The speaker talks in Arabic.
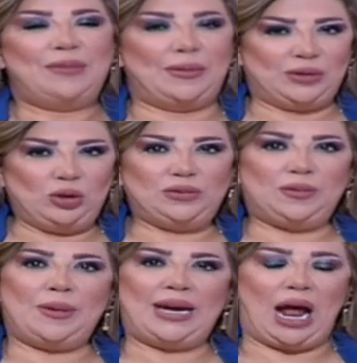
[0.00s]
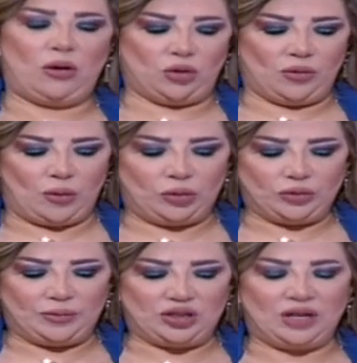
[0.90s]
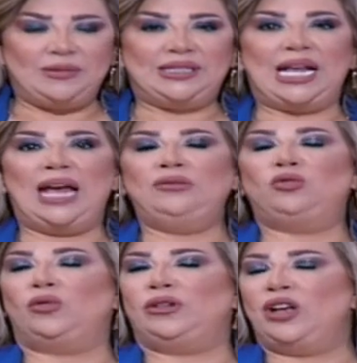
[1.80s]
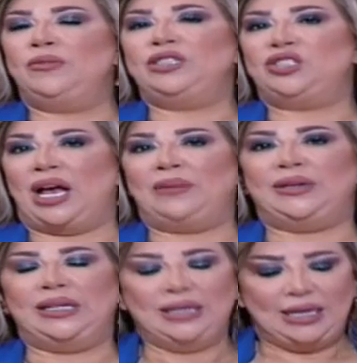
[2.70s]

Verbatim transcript: مبسوط بمن حوله مولود برج الميزان واليوم إيجابي